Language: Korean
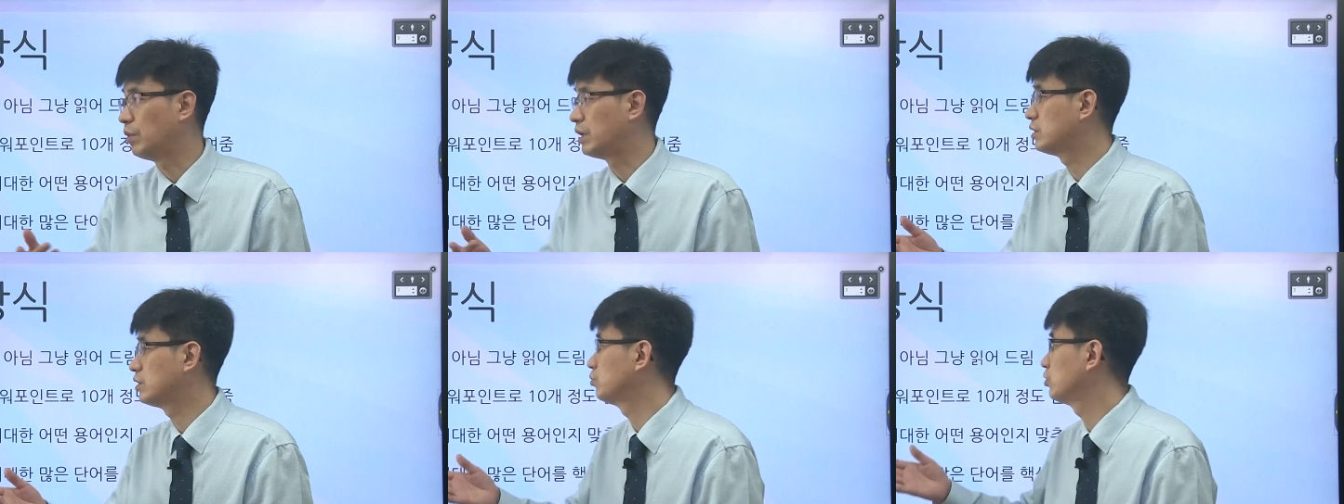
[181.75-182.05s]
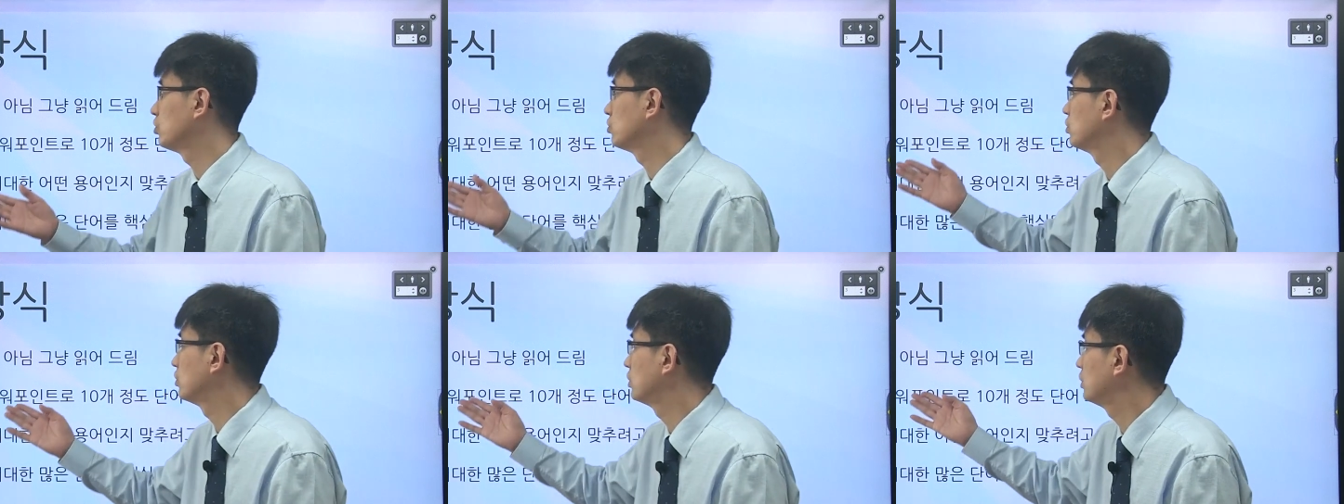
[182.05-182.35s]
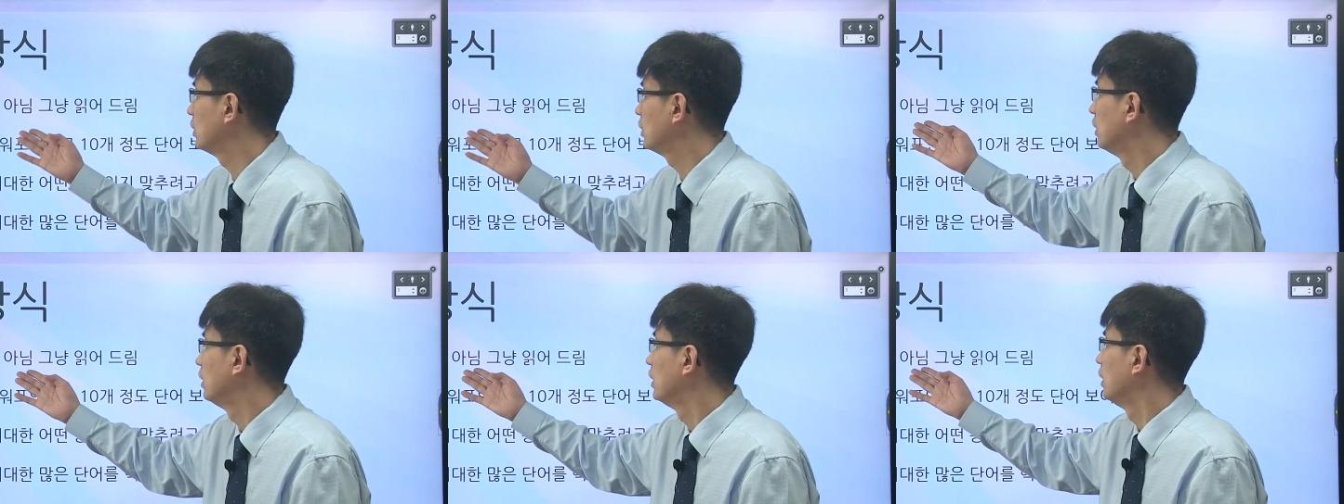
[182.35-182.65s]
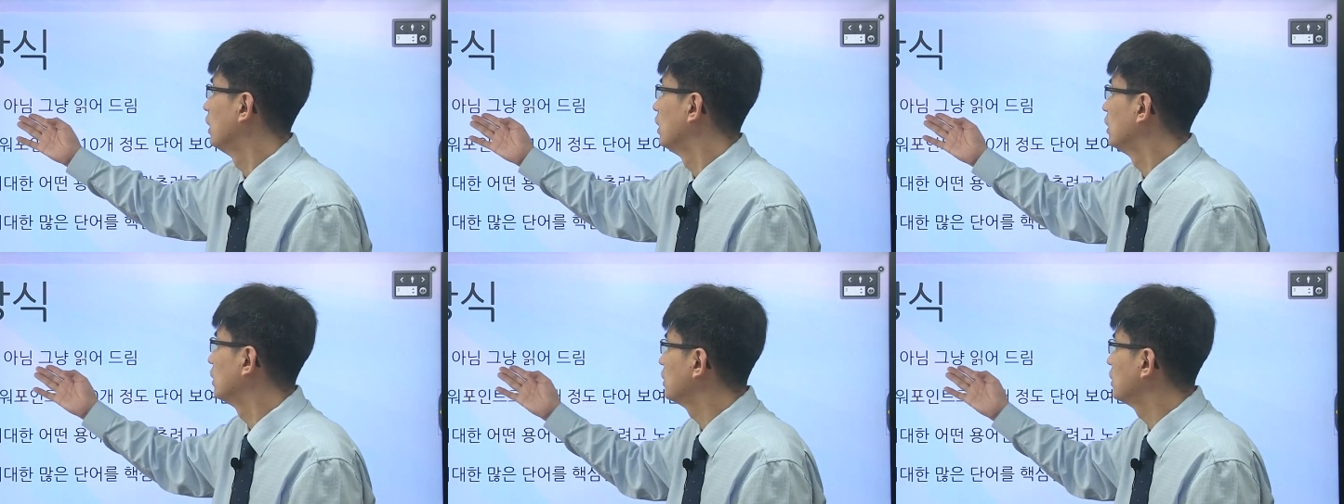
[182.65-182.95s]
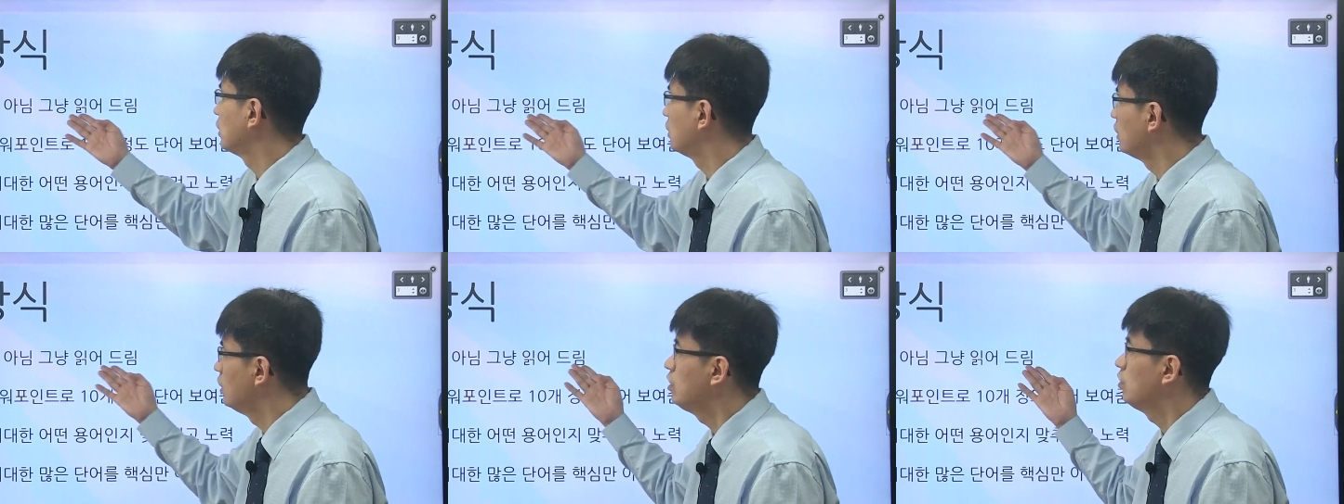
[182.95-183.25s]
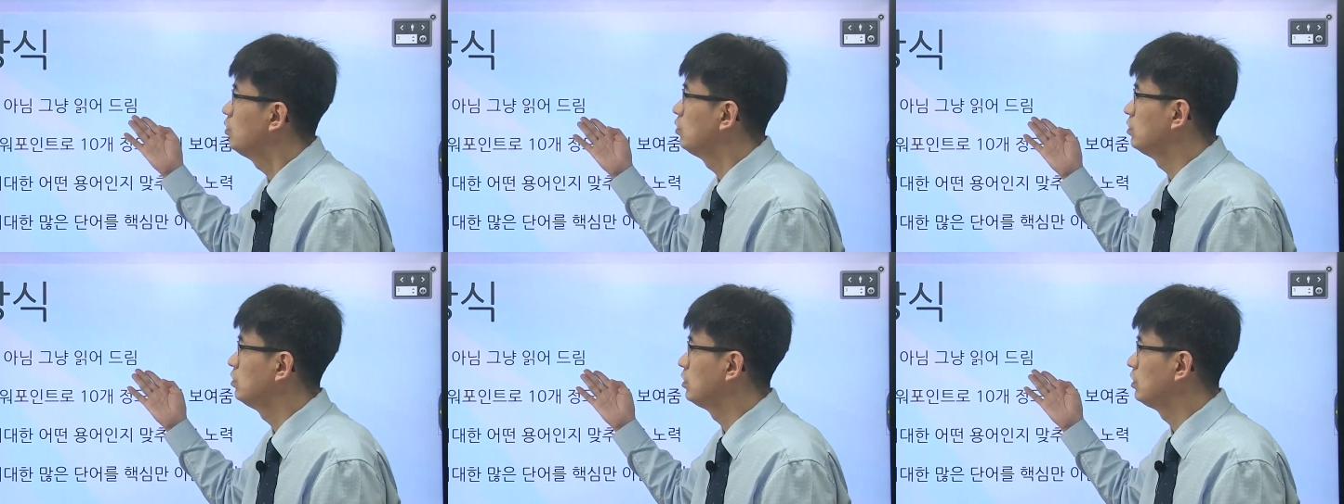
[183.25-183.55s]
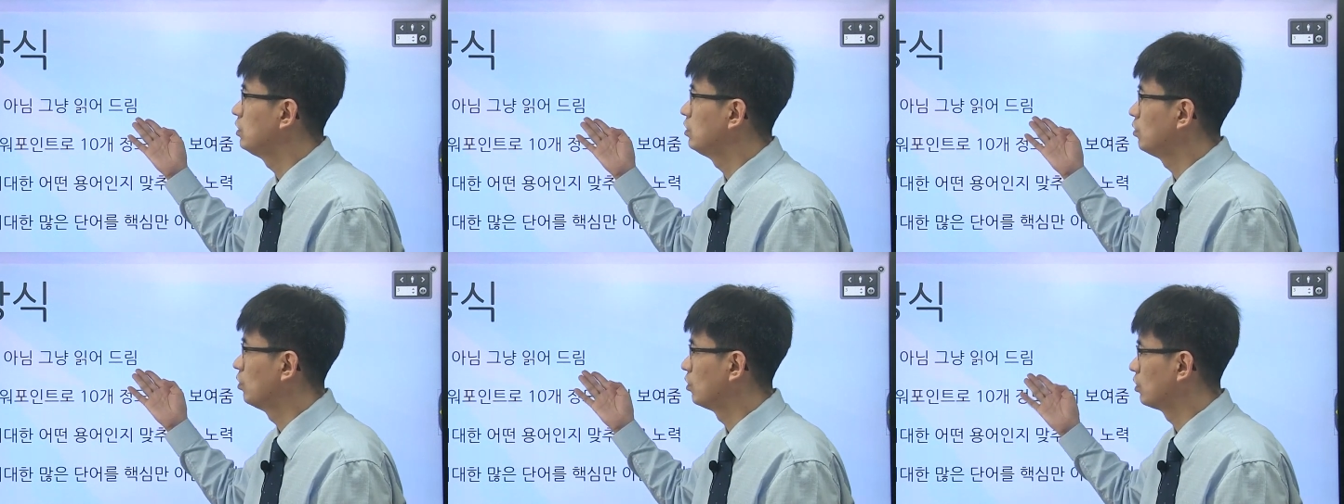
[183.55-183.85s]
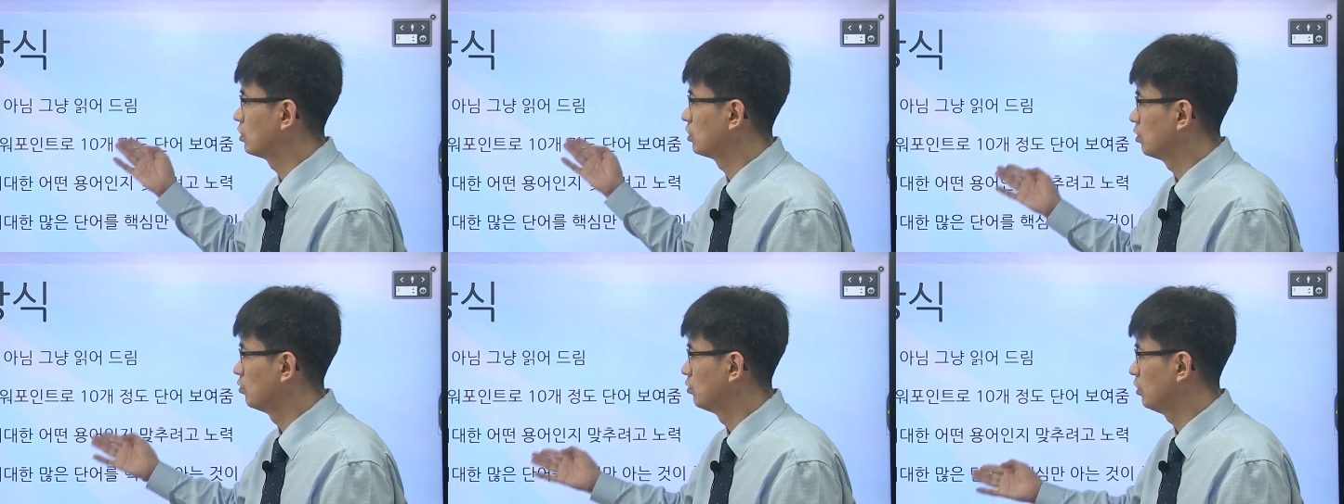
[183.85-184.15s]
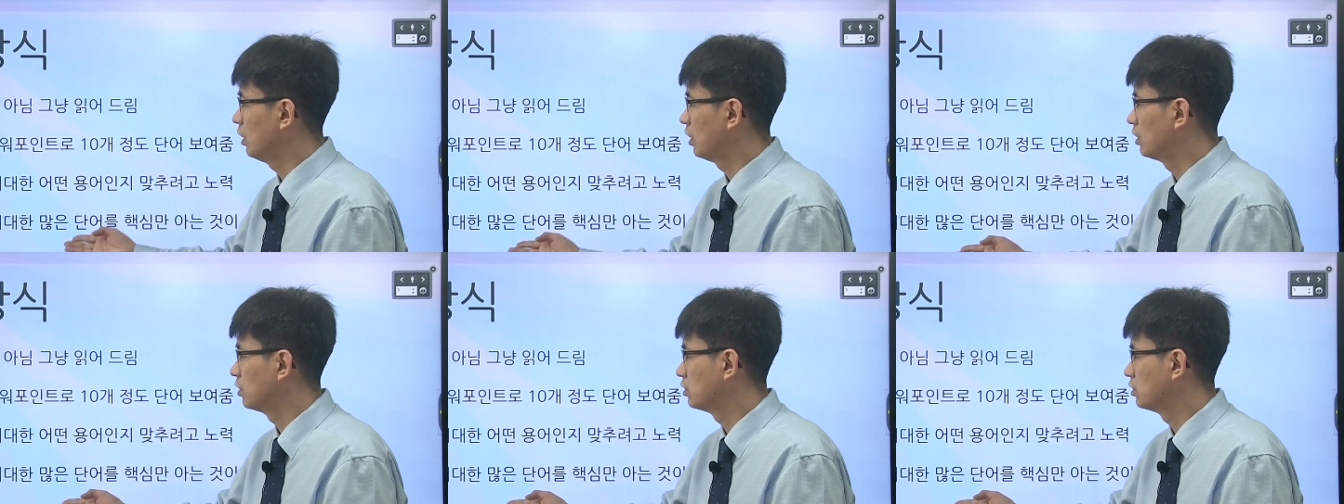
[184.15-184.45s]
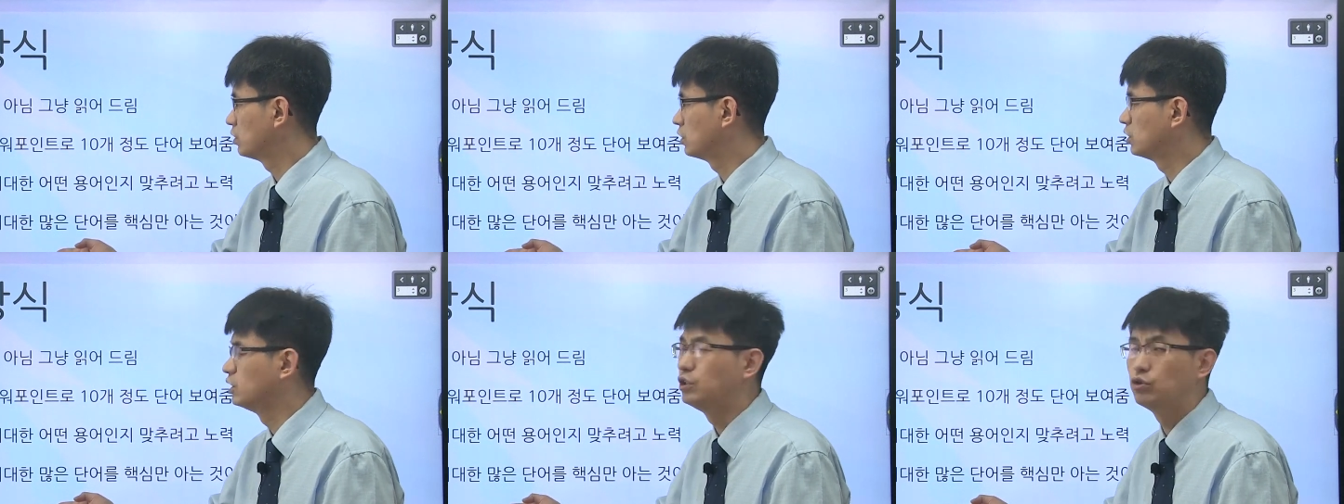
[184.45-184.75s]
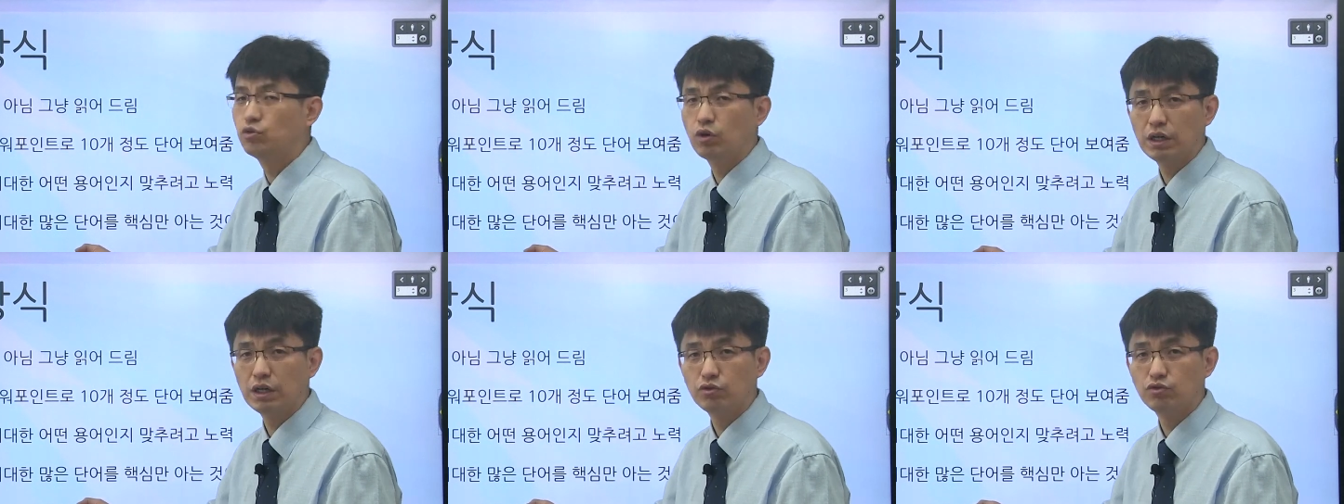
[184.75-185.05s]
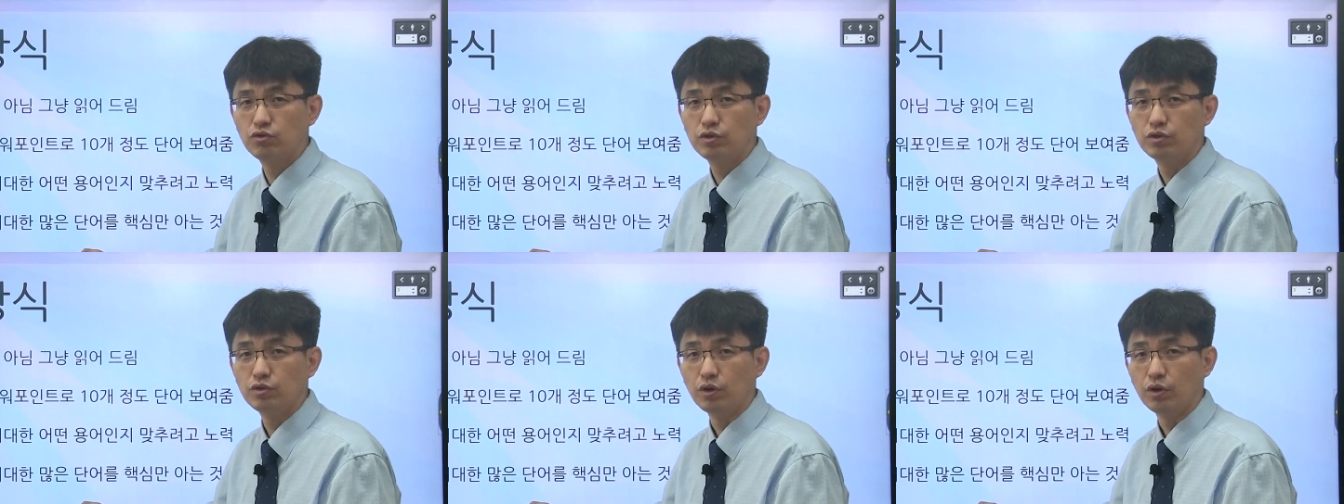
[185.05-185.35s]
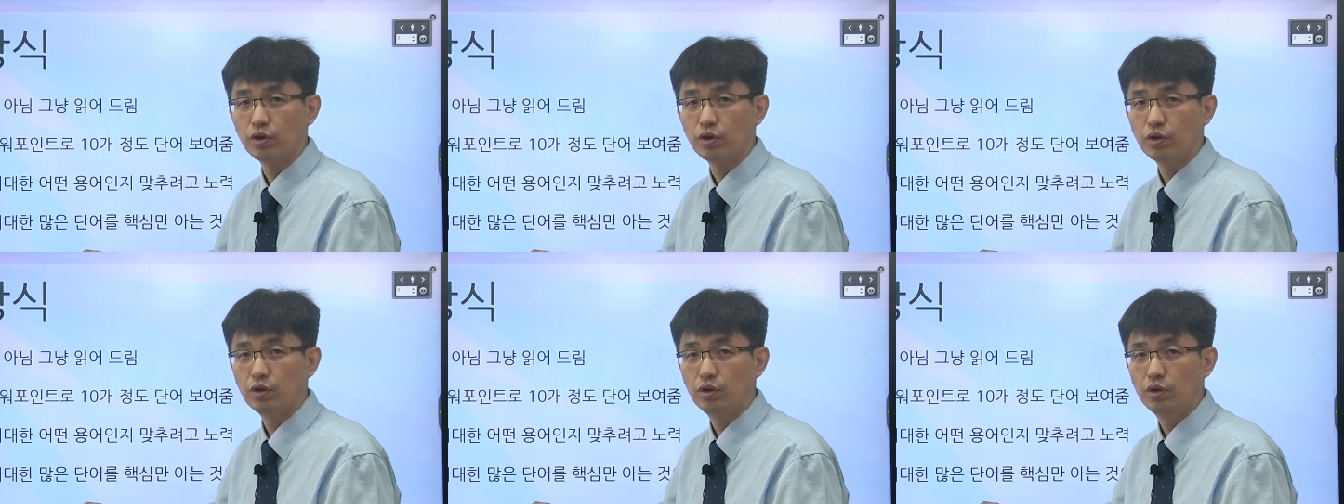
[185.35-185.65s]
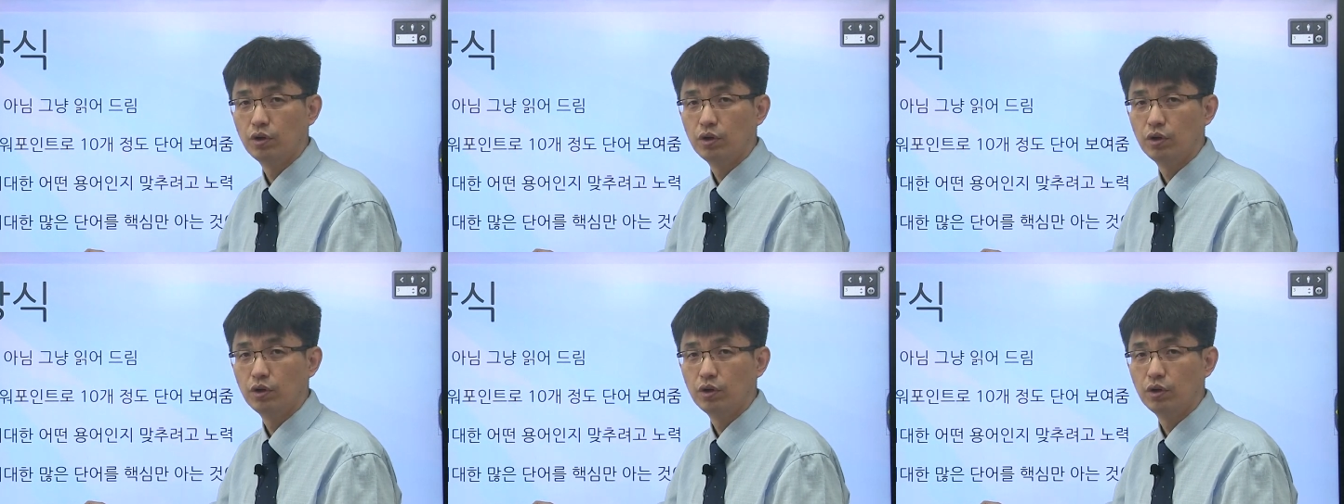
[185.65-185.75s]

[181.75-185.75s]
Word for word: 말씀드렸듯이 그냥 읽어드리는 거기 때문에 지루할 수 있어요.